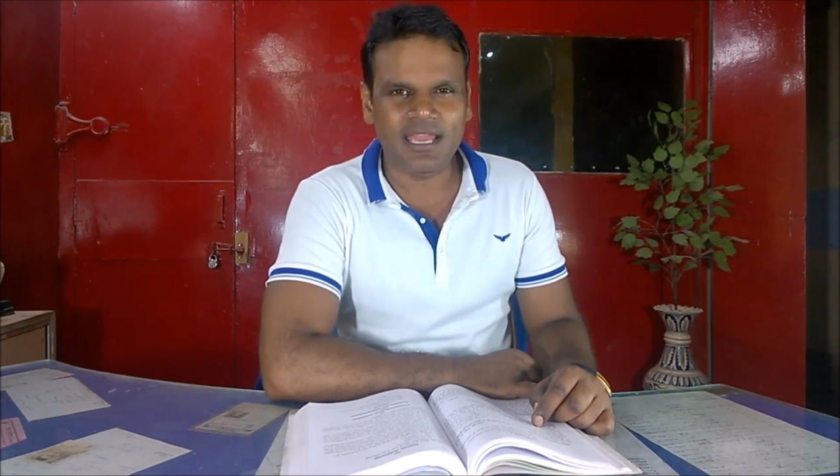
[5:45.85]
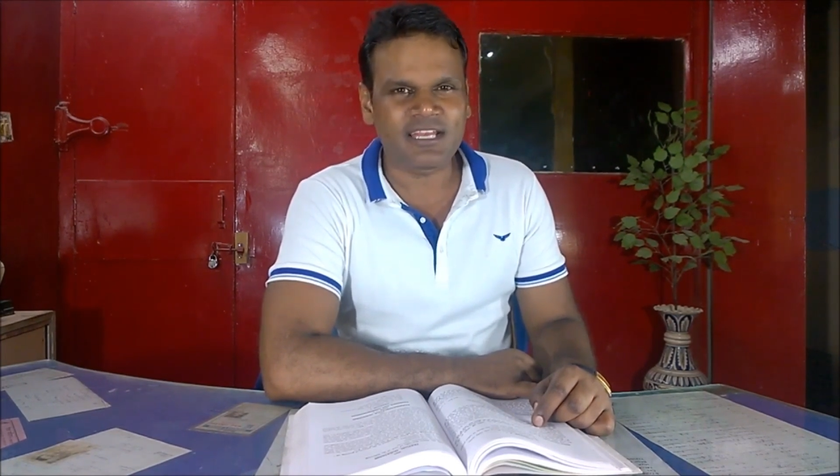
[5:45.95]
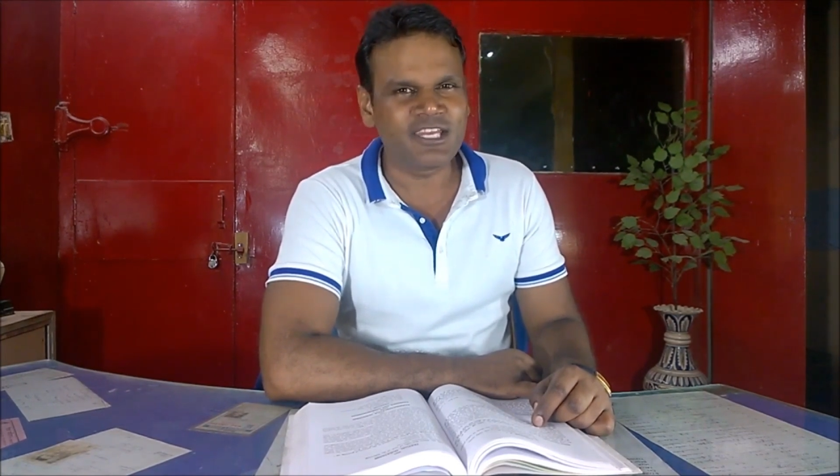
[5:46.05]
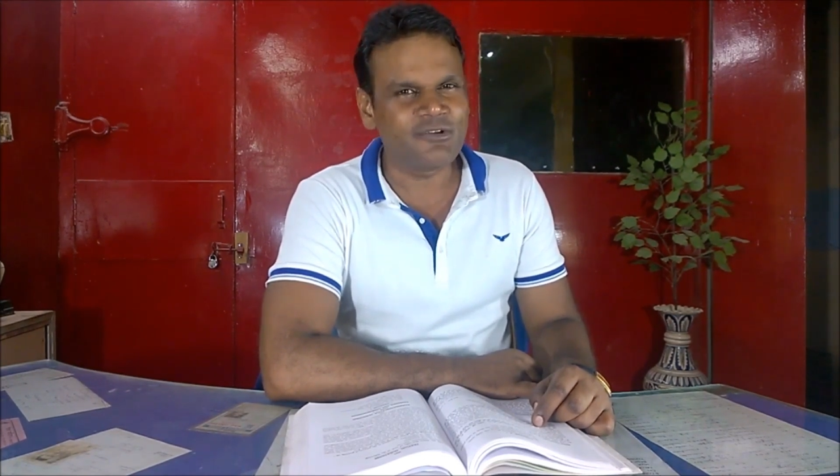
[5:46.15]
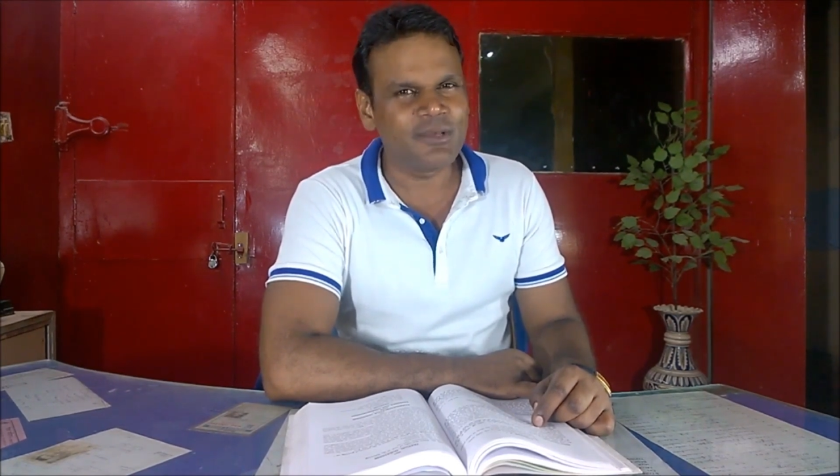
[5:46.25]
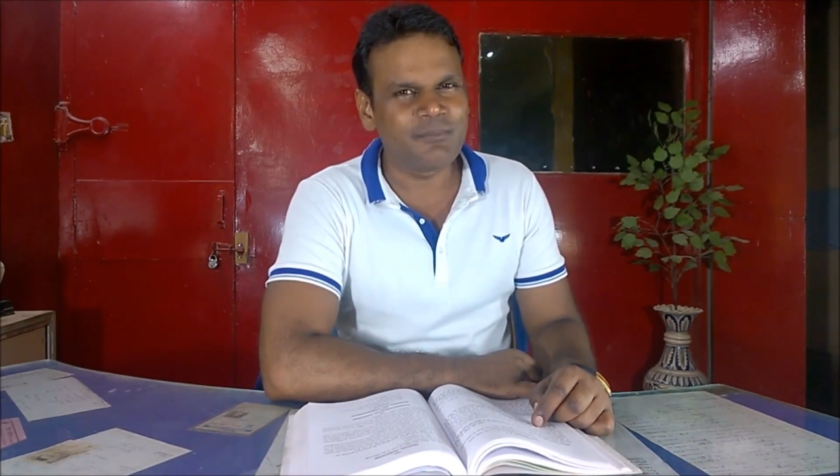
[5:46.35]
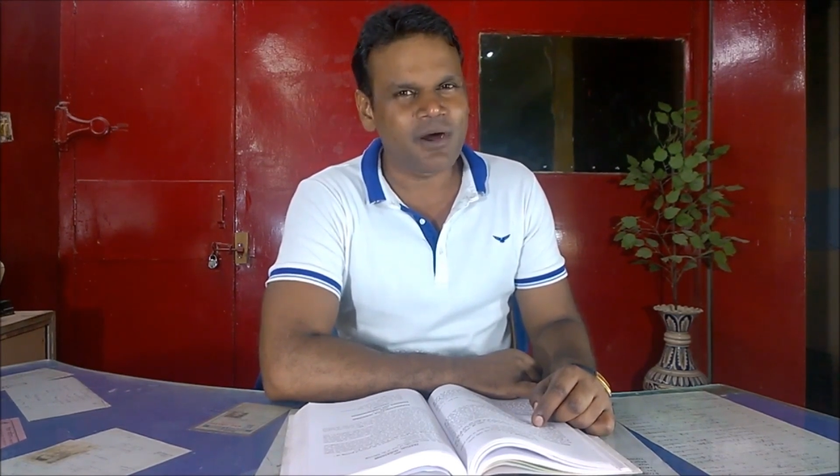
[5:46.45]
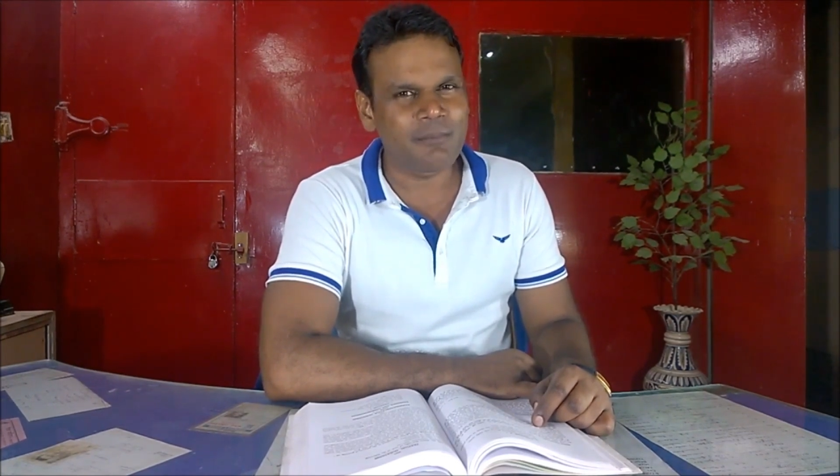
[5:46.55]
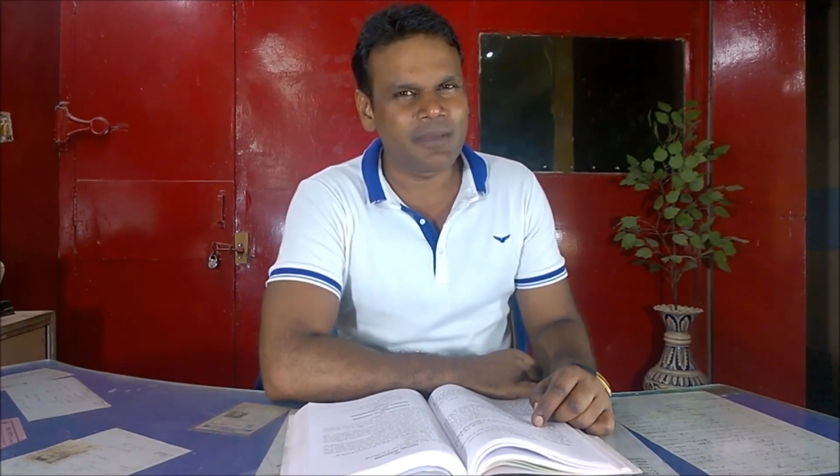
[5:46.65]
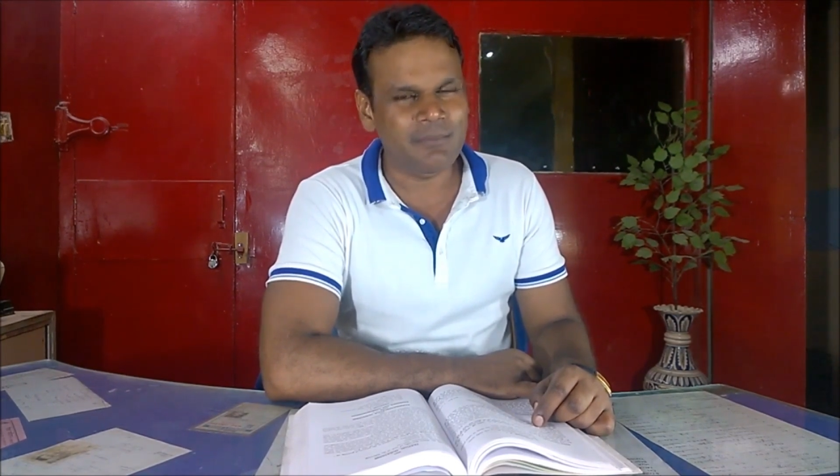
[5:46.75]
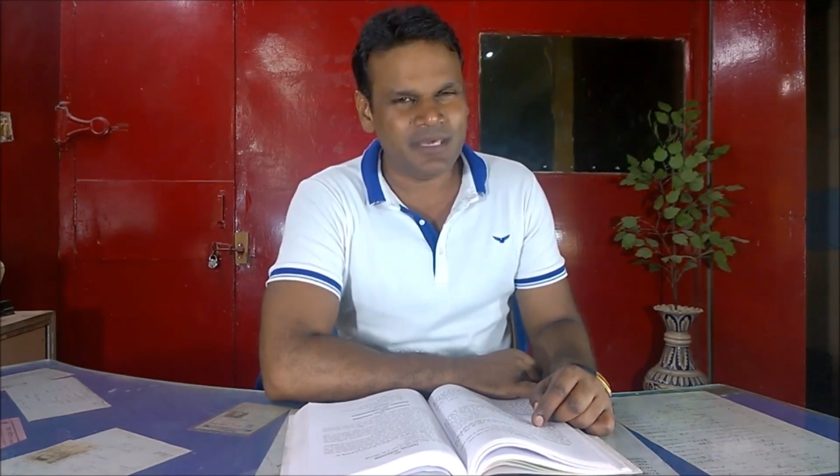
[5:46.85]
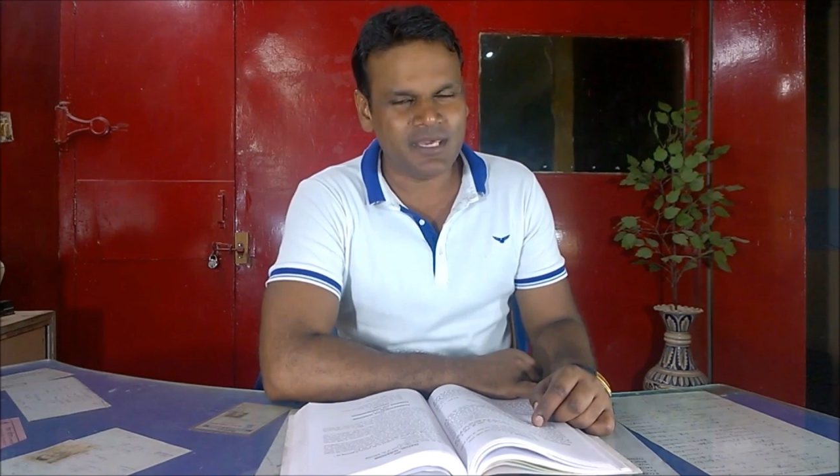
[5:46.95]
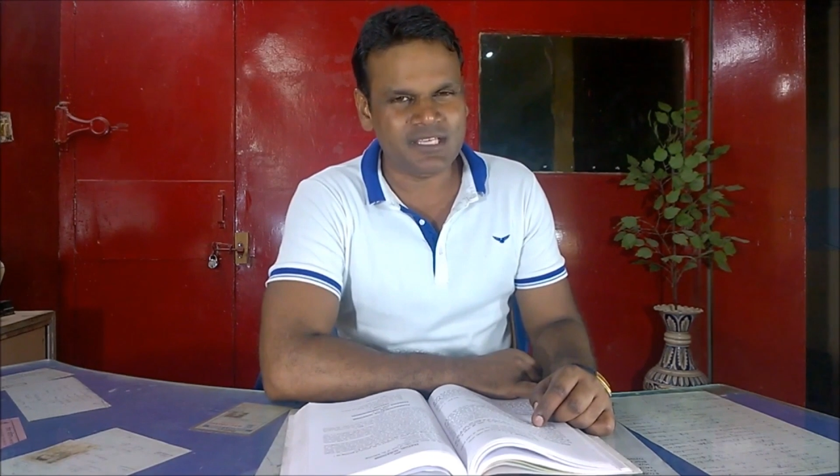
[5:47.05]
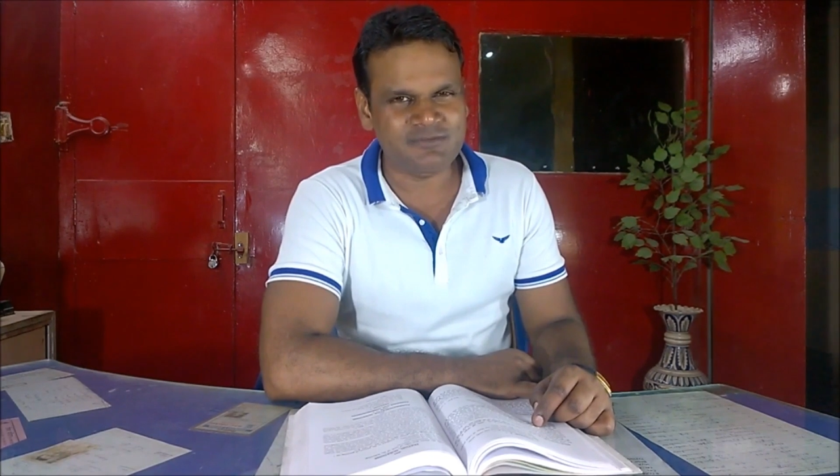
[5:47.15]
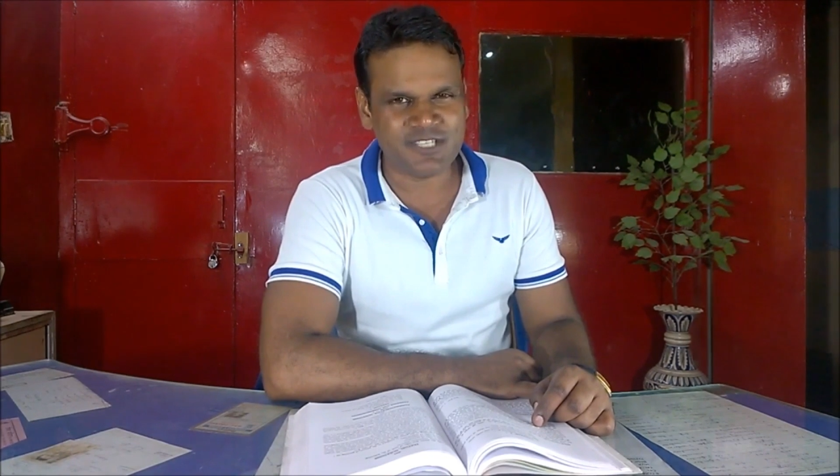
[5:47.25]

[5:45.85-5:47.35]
एक न्यूली बॉर्न बेबी के